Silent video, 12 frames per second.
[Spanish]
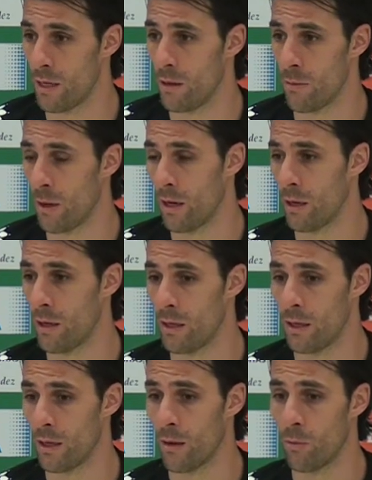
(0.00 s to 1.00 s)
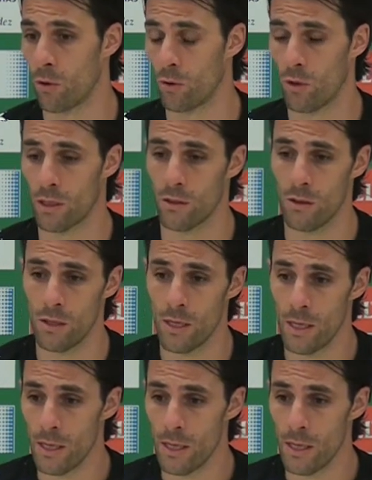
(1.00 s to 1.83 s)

y va a ir a por todas, ¿no?